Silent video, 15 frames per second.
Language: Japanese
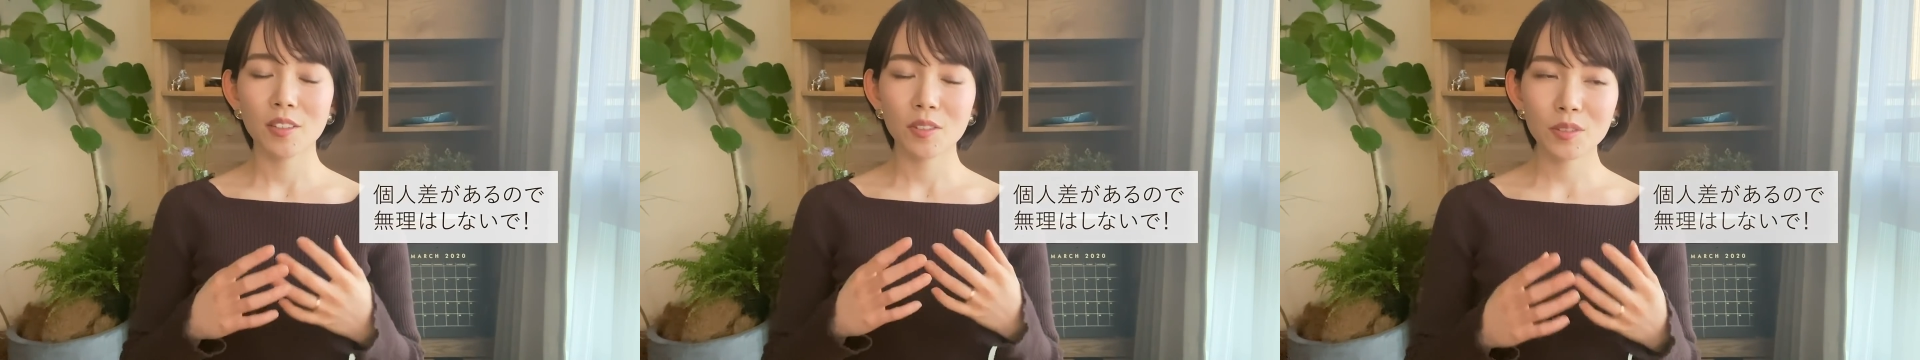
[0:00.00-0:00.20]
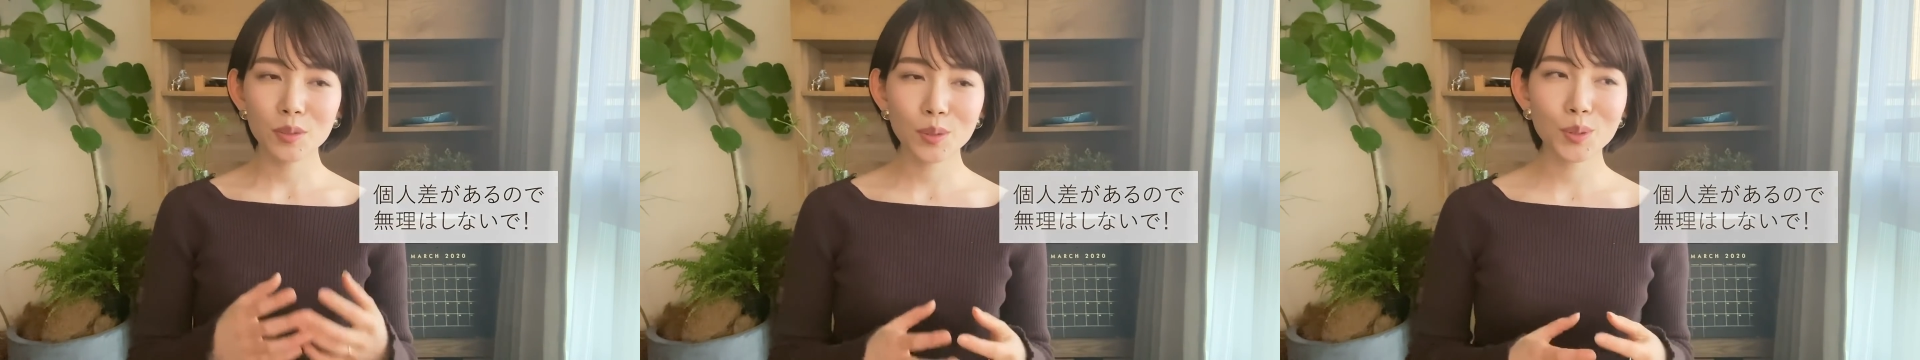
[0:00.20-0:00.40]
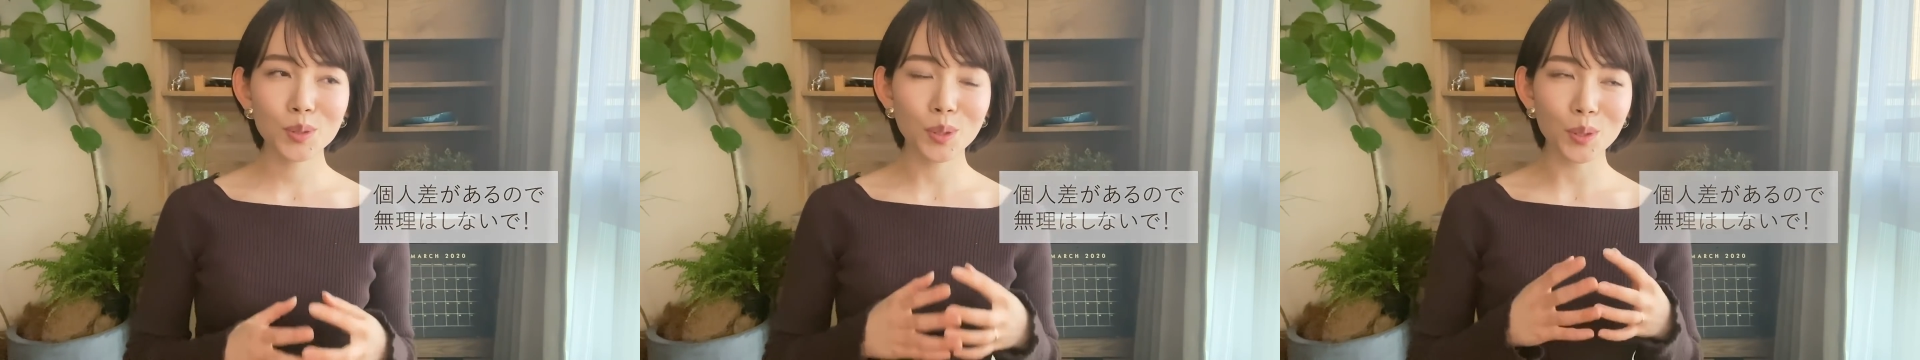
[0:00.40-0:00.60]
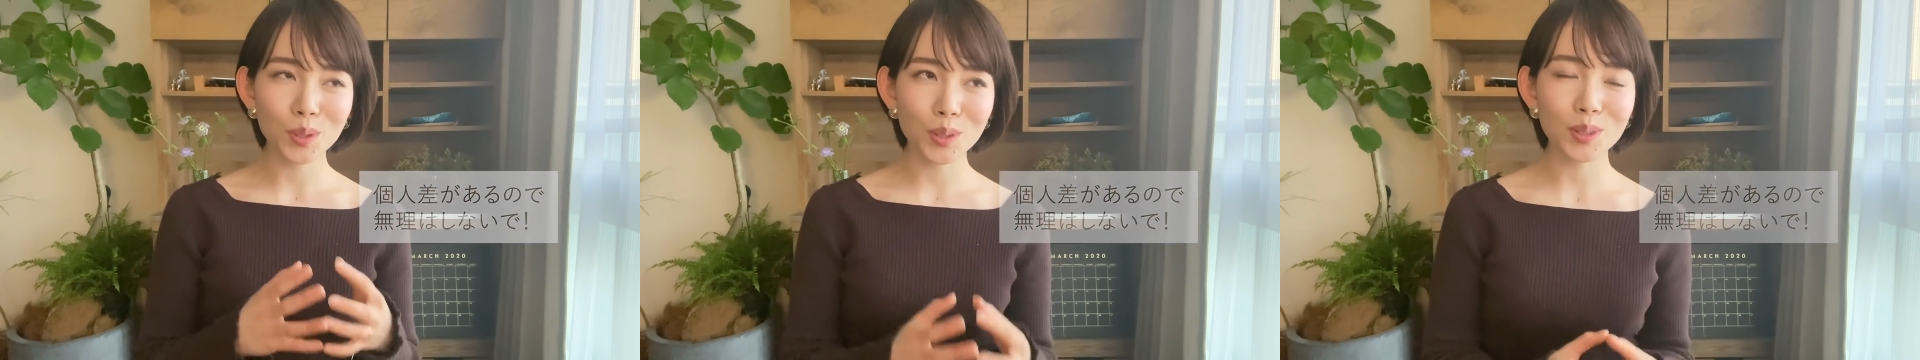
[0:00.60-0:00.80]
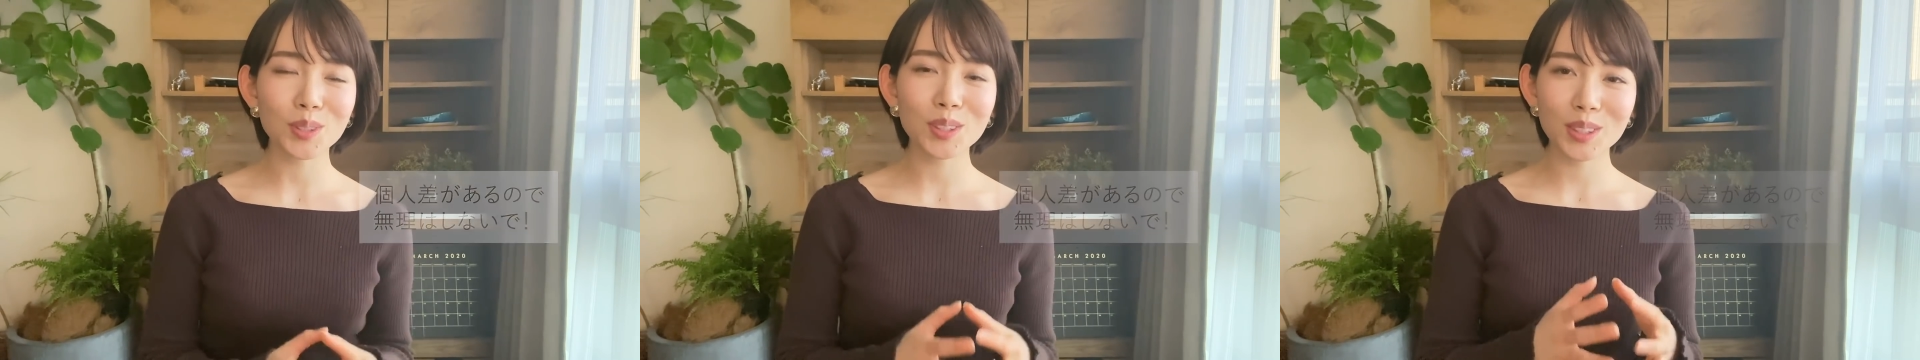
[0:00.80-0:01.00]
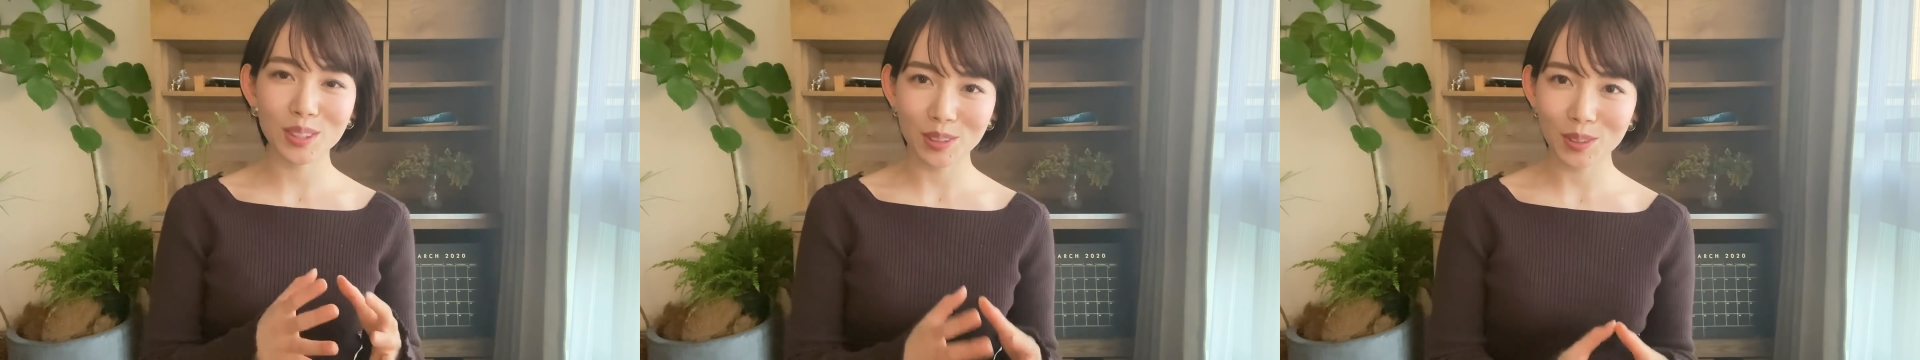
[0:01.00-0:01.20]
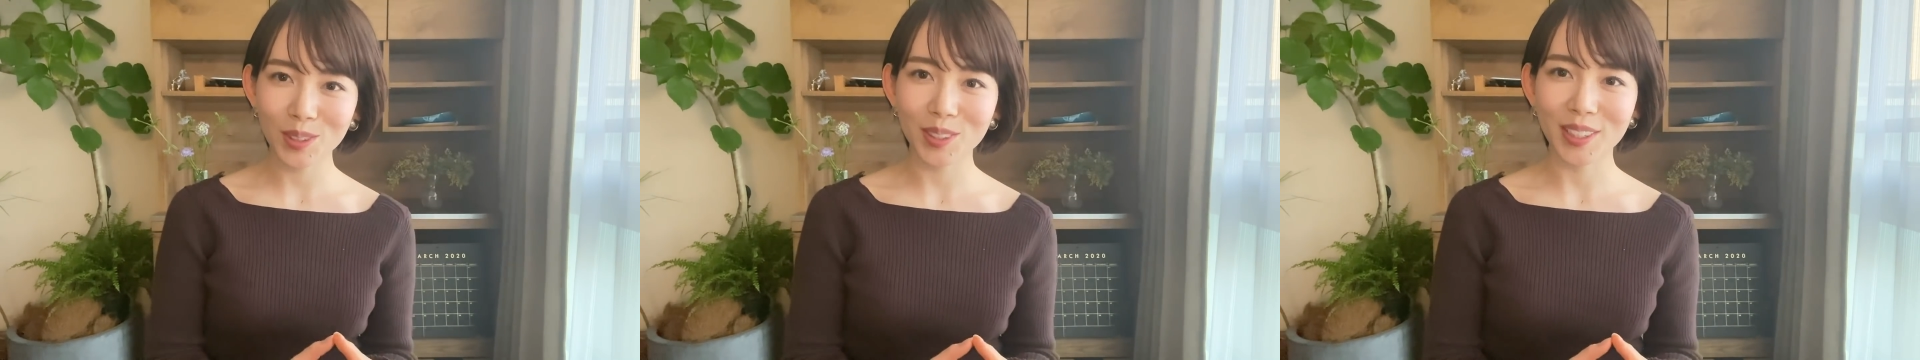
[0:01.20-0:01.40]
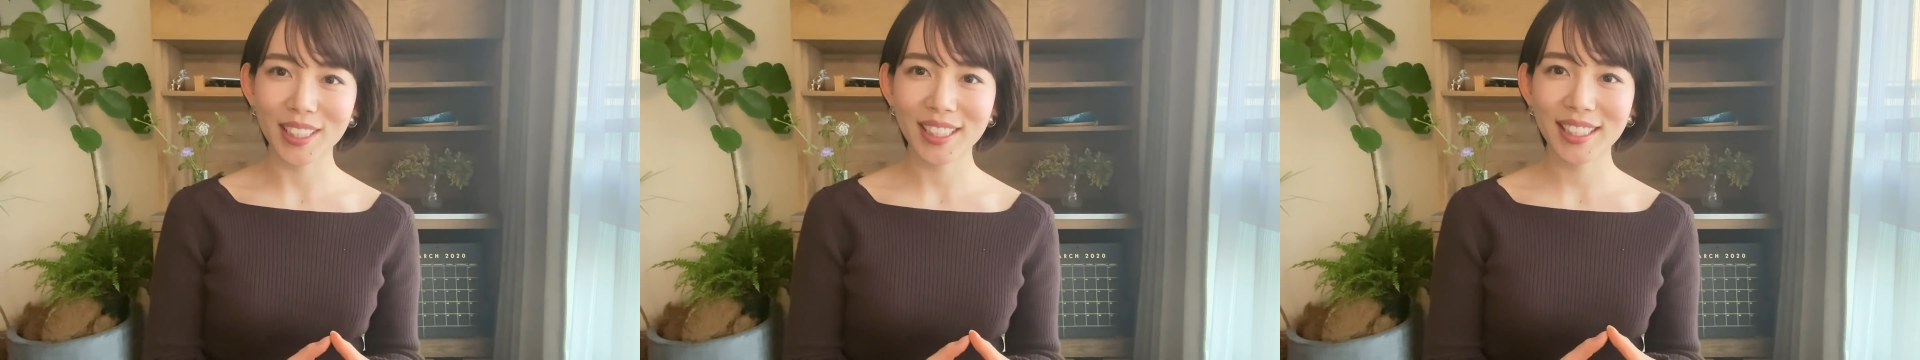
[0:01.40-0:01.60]
本当にちょっとずつ
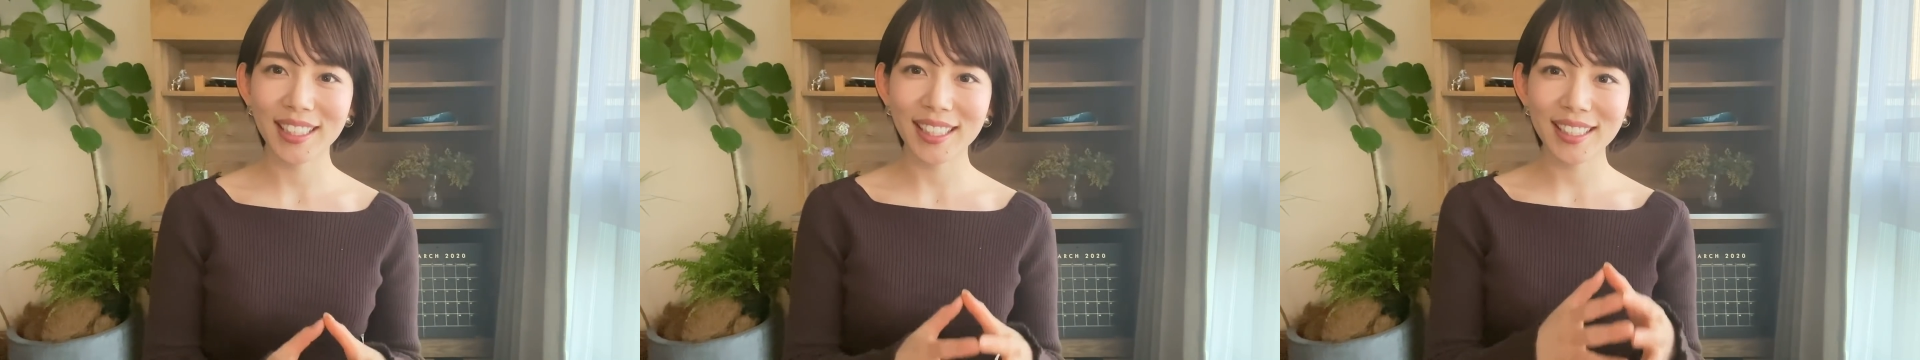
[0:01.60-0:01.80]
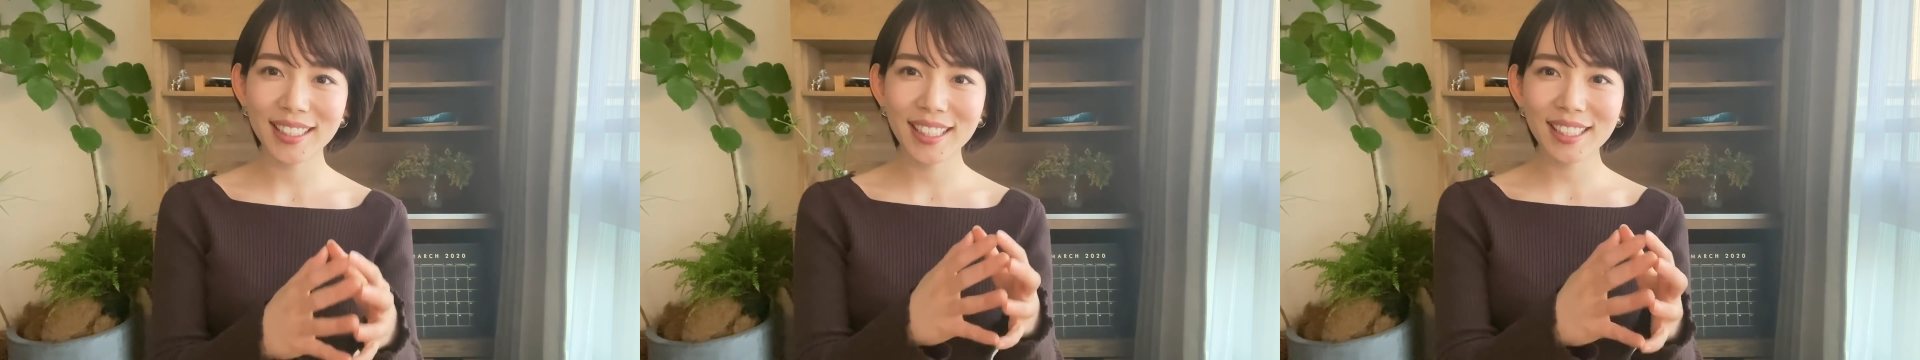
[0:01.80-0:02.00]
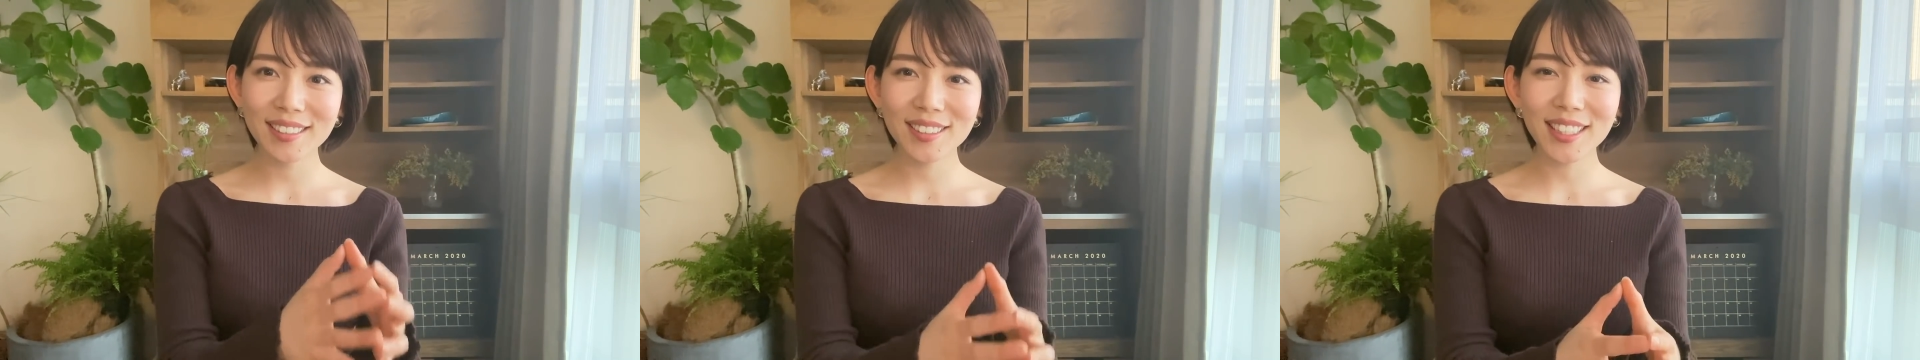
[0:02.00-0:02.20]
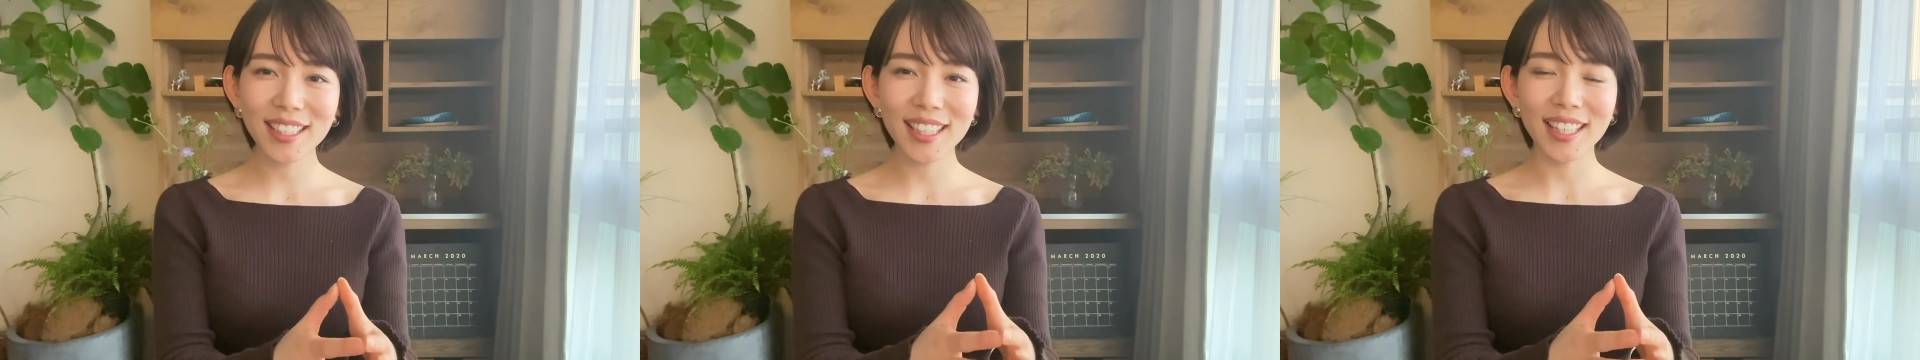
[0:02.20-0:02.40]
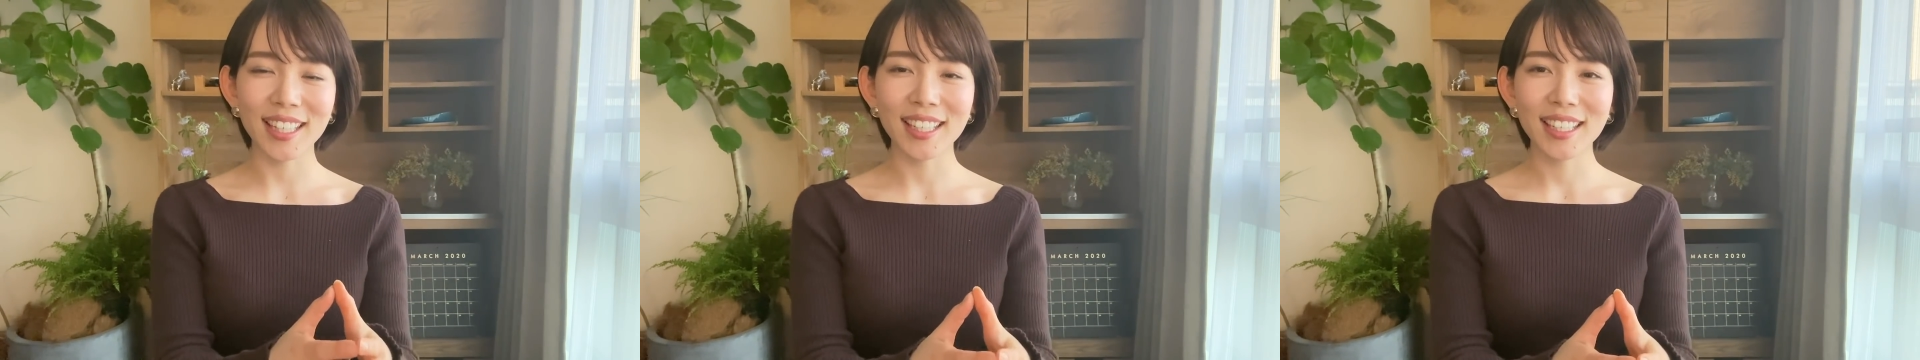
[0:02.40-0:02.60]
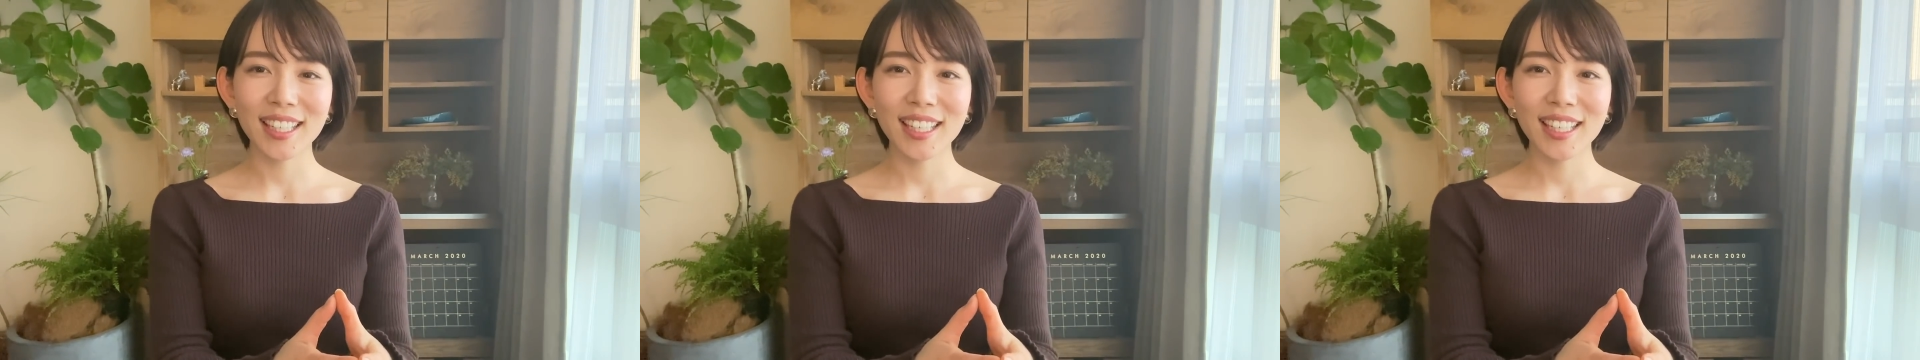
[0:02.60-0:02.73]
をやっているから